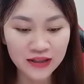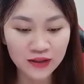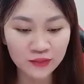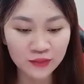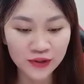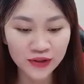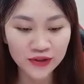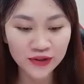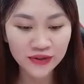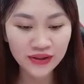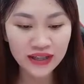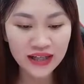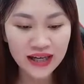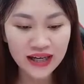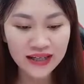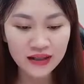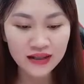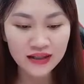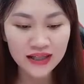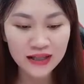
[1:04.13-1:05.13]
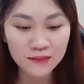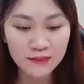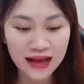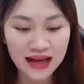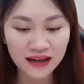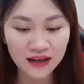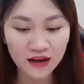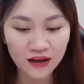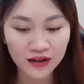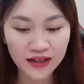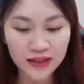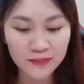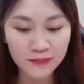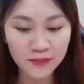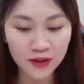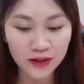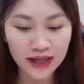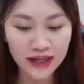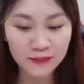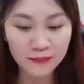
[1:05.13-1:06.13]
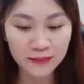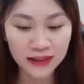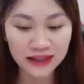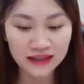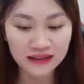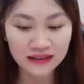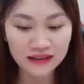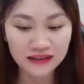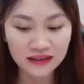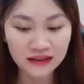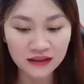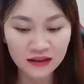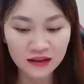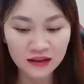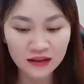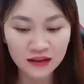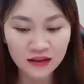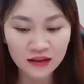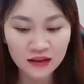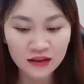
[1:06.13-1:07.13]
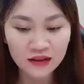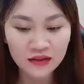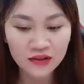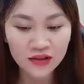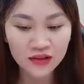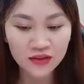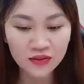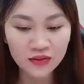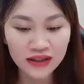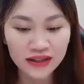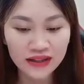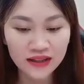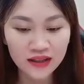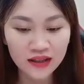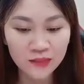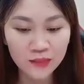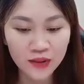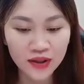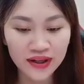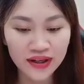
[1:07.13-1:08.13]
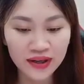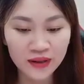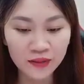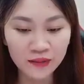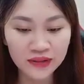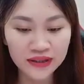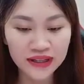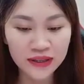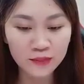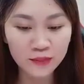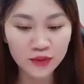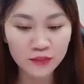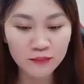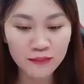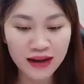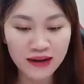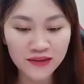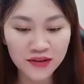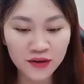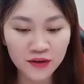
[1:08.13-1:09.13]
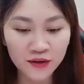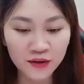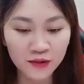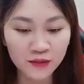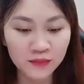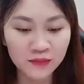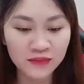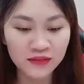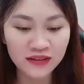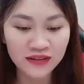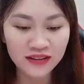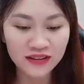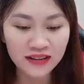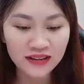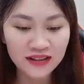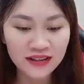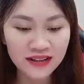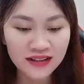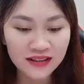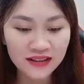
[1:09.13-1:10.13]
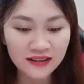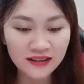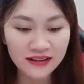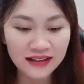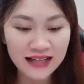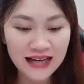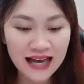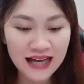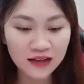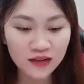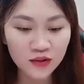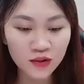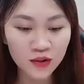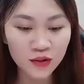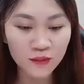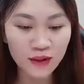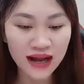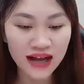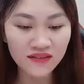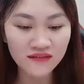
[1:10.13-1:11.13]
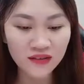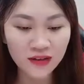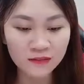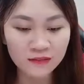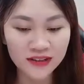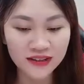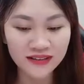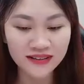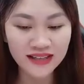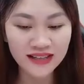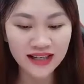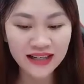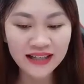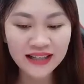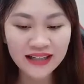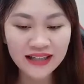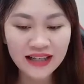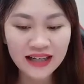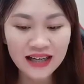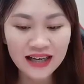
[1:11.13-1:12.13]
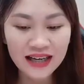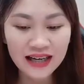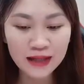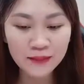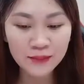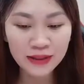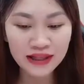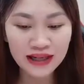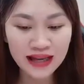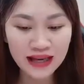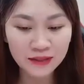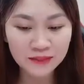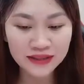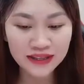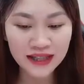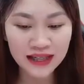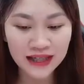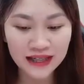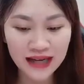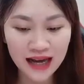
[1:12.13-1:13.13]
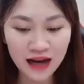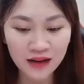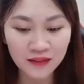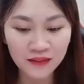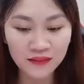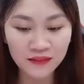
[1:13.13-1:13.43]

một chút, để bà có thêm món ăn mặn. Chu Linh hơi buồn rầu nhìn một bao to đùng. Người thích ăn khổ qua phòng trứng rất ít, em định làm như thế nào?